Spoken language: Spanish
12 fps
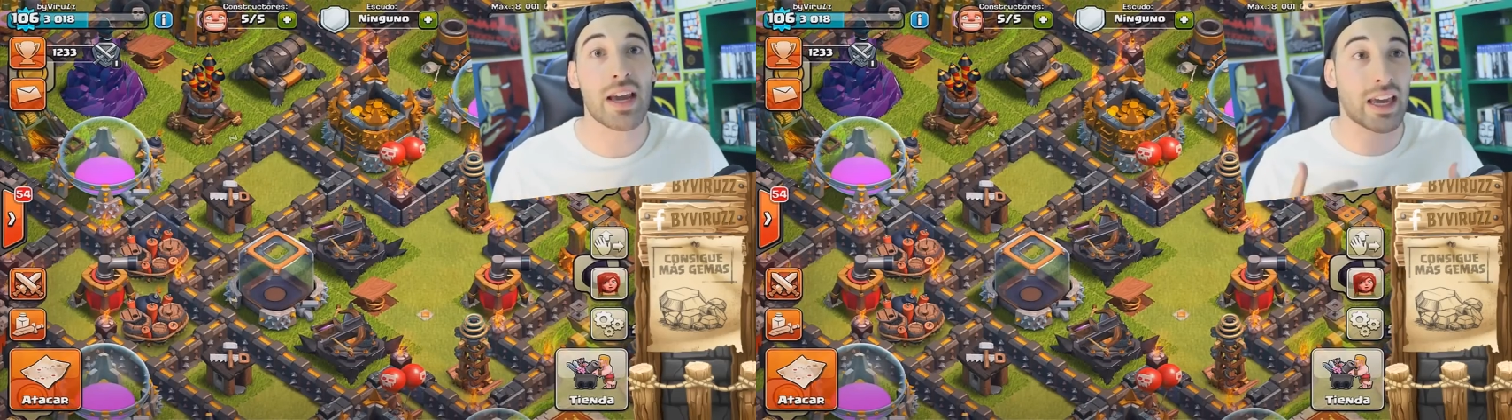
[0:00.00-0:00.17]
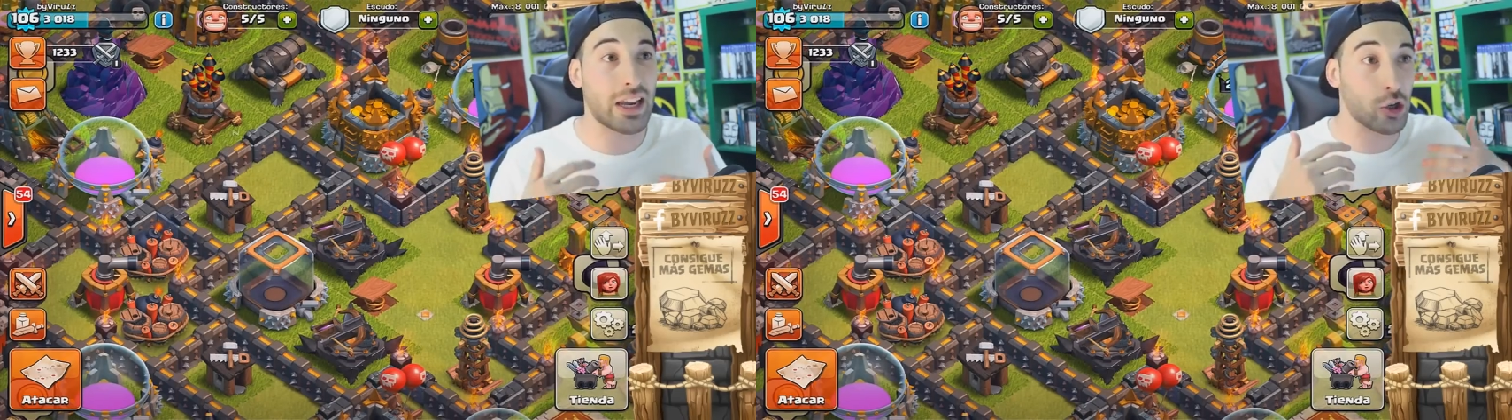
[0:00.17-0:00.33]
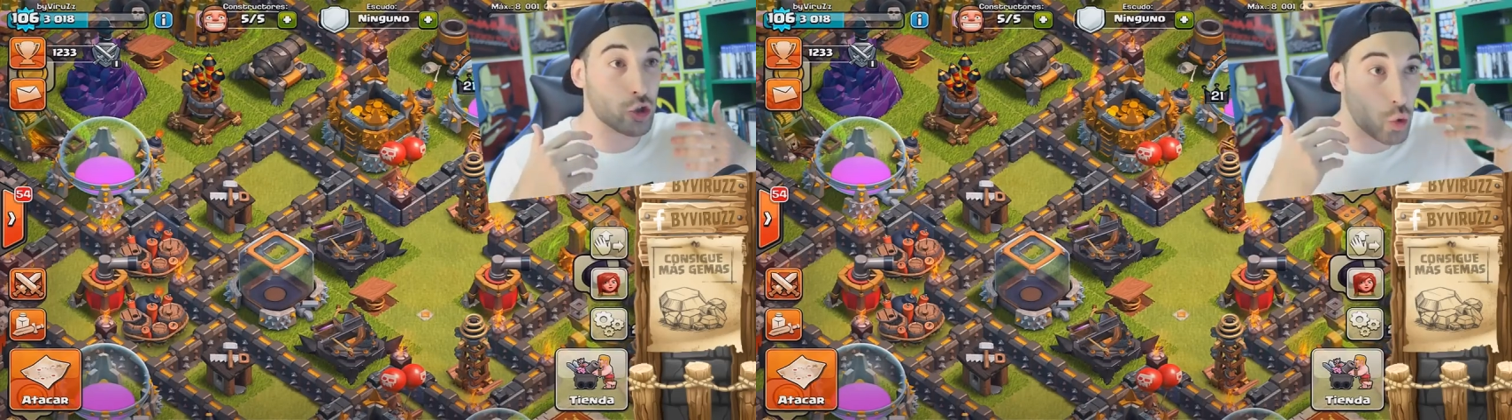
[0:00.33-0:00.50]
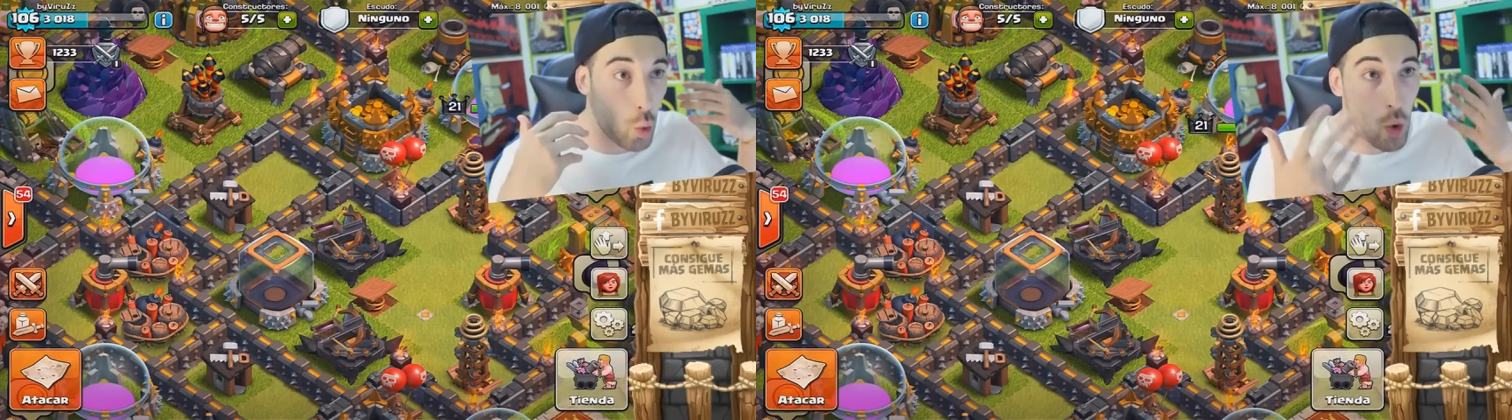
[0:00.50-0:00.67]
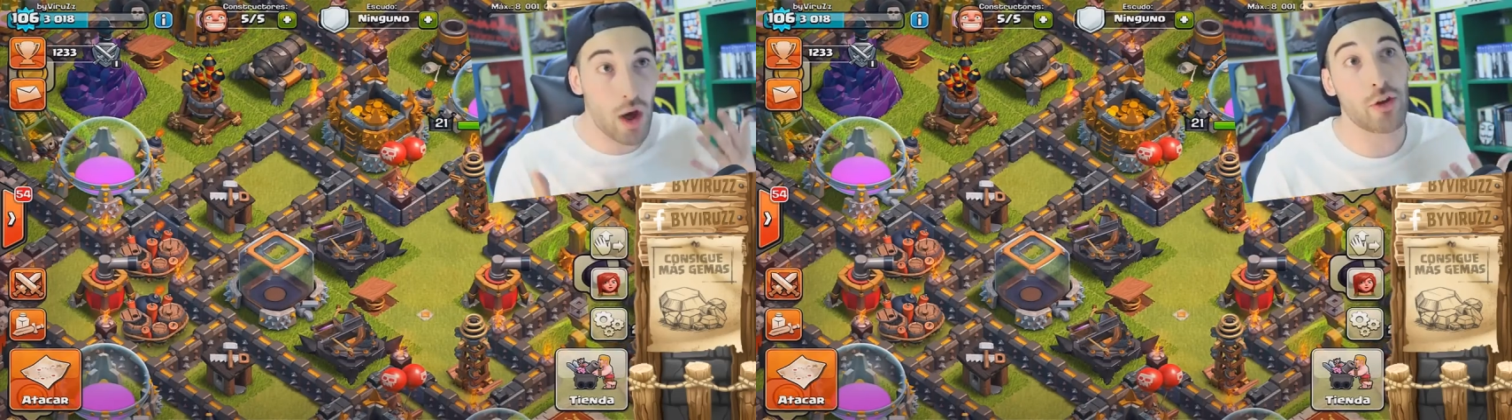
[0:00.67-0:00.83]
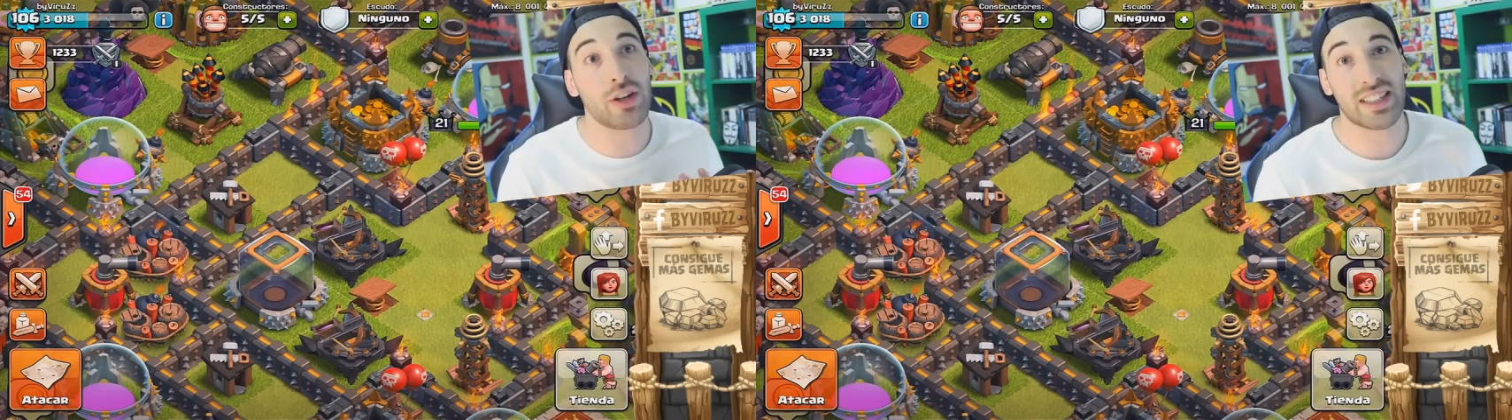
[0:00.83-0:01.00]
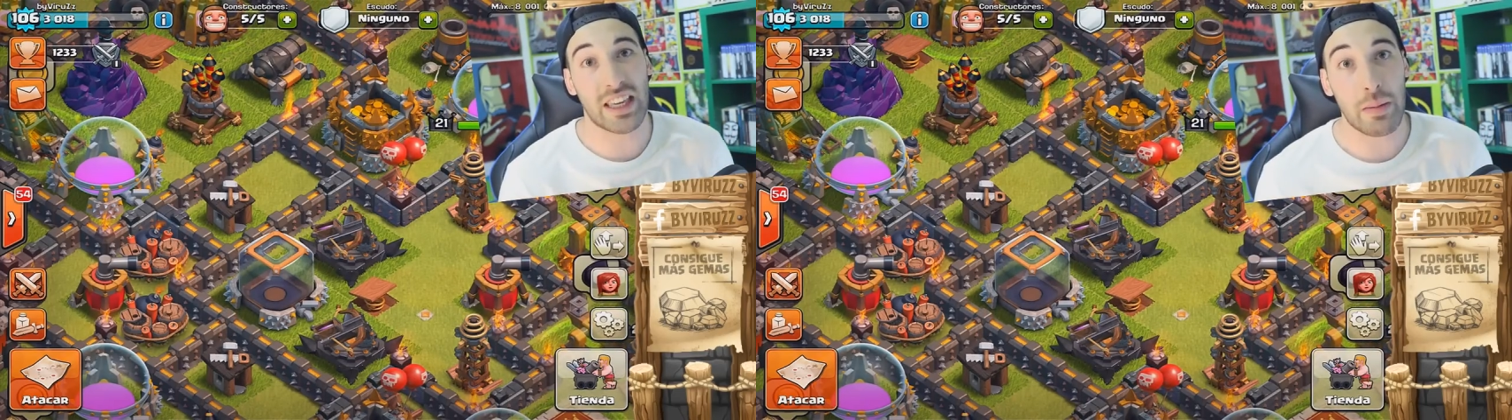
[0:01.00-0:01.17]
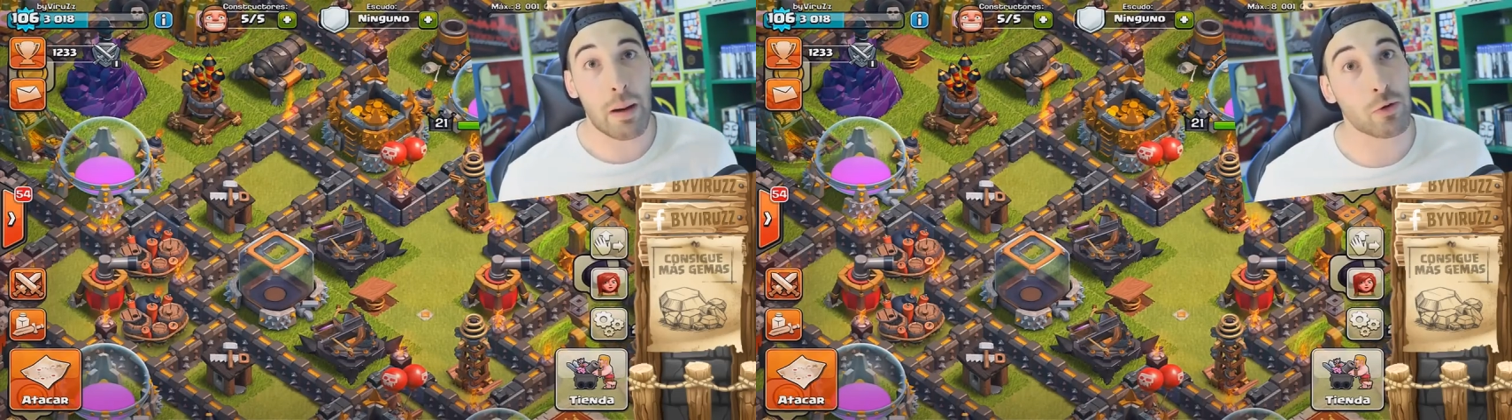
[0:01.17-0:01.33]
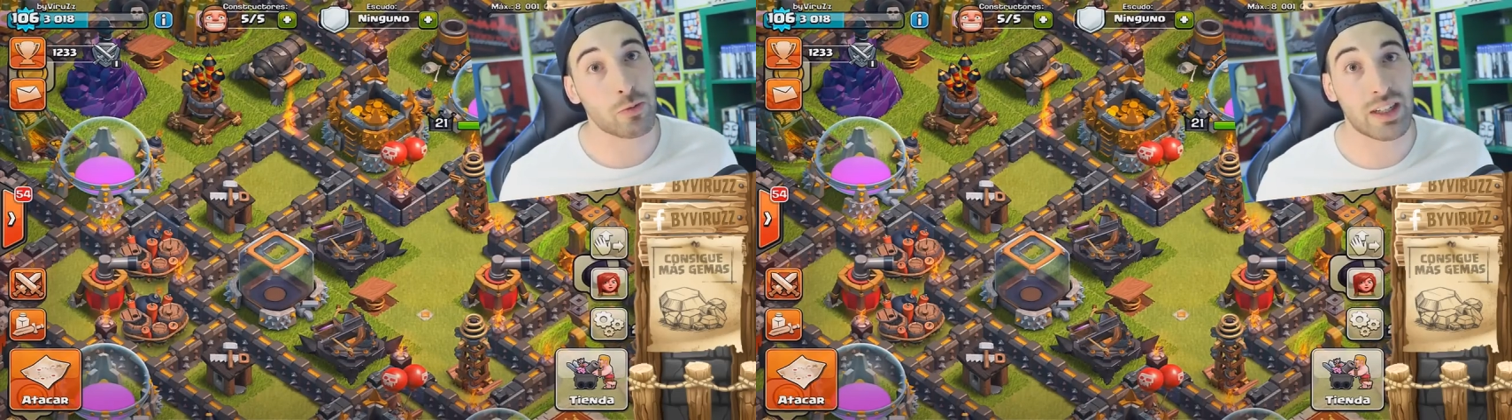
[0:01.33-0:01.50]
ya que los jugadores que
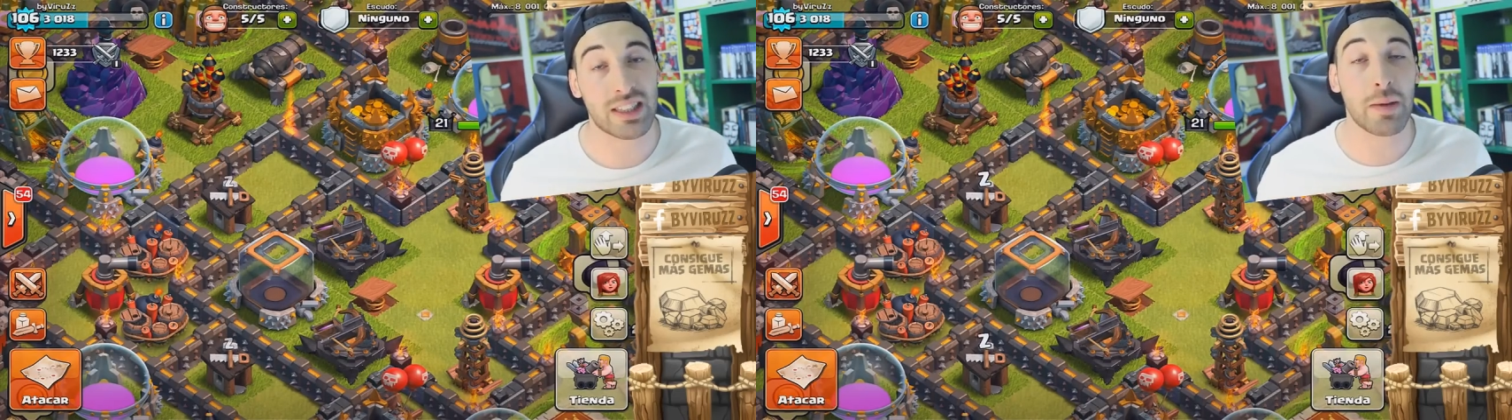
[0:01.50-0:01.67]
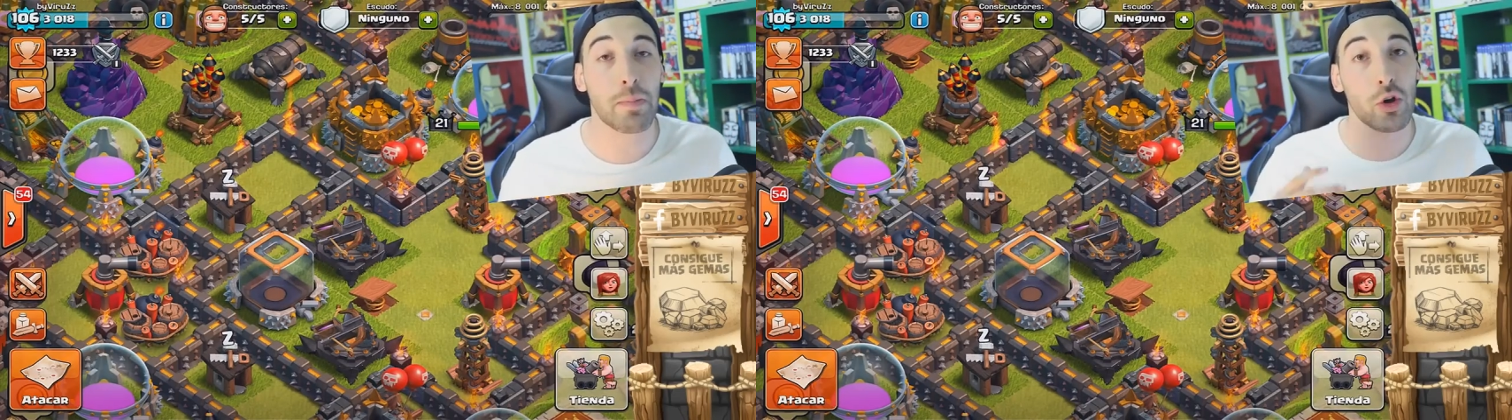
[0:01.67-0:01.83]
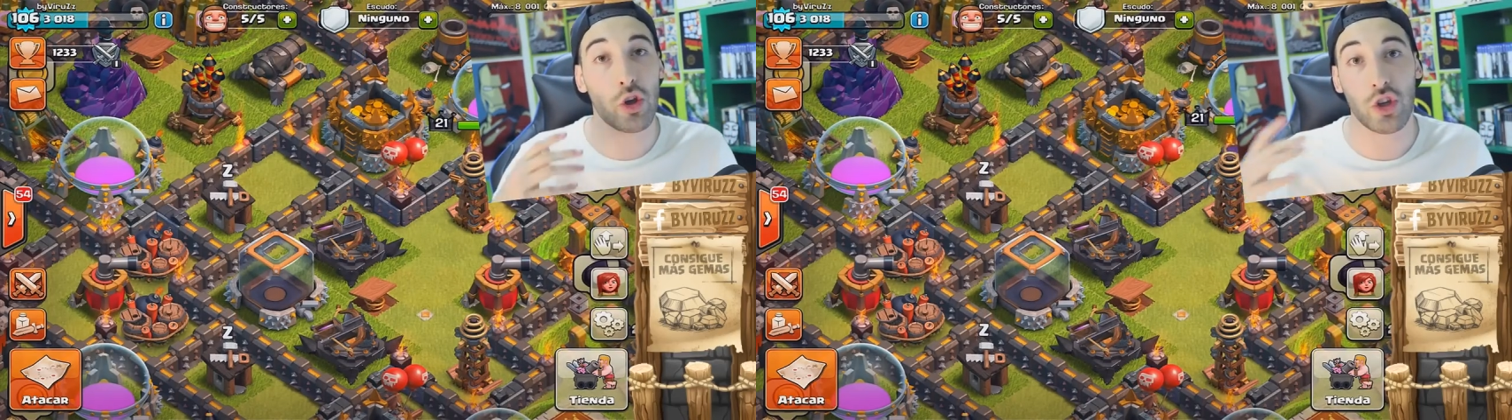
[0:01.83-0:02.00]
llevamos más tiempo,